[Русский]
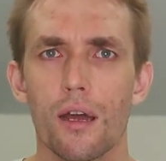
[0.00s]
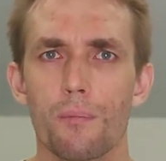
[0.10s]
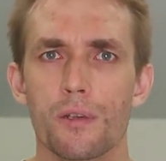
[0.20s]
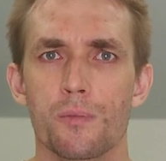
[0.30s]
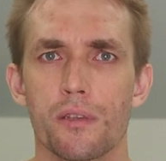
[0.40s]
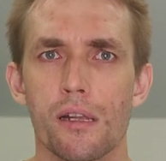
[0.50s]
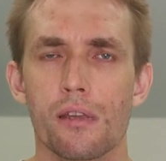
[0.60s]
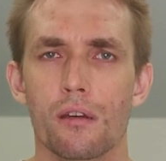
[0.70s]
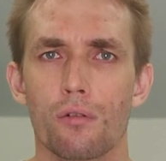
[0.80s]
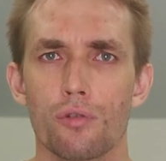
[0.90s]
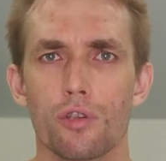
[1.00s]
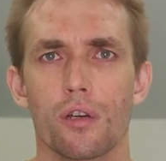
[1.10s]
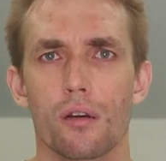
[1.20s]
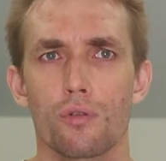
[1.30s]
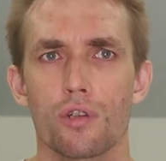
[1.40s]
посмотрите очень
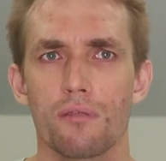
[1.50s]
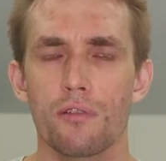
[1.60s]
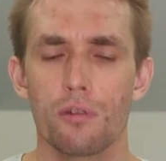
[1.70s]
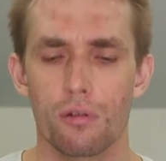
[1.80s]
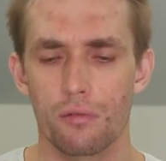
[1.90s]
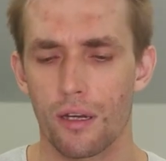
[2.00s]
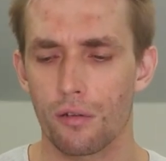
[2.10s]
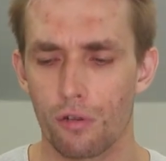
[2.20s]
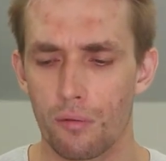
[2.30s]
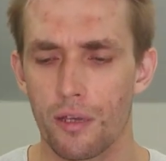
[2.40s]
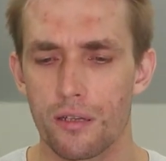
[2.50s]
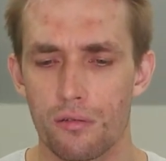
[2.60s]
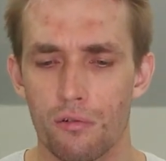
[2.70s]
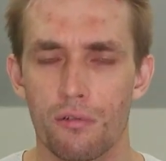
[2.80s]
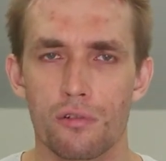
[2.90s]
хорошее видео, на котором я
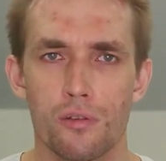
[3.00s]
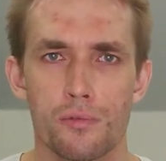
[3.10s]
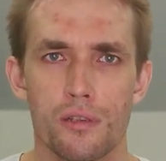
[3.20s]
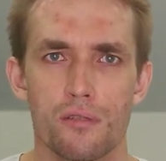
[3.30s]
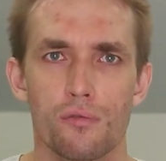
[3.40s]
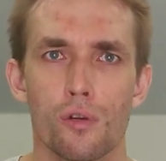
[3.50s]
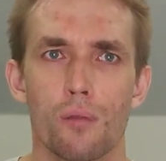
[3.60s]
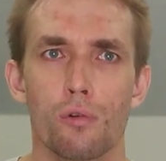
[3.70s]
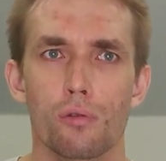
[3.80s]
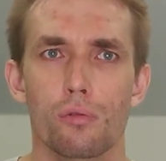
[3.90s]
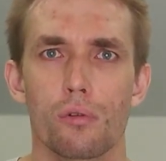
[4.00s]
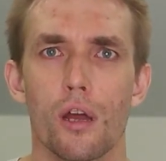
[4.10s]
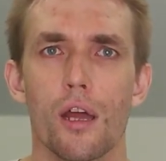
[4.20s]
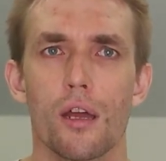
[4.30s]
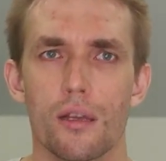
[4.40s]
основывал, собственно, свою работу,
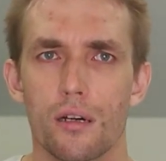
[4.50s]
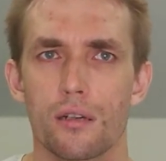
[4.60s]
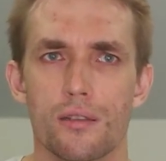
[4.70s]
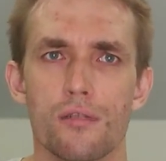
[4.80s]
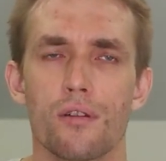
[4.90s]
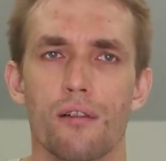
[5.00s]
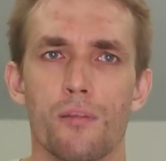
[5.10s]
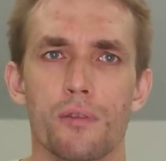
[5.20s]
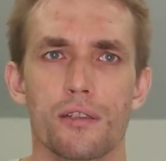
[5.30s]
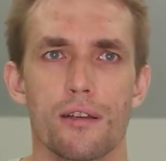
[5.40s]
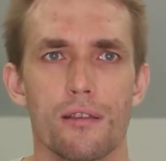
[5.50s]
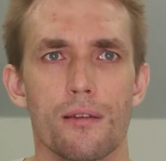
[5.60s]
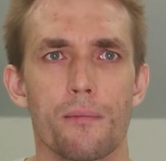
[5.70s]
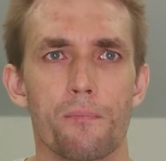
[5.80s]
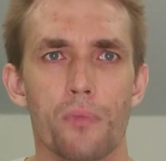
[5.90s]
э, ссылка в описании.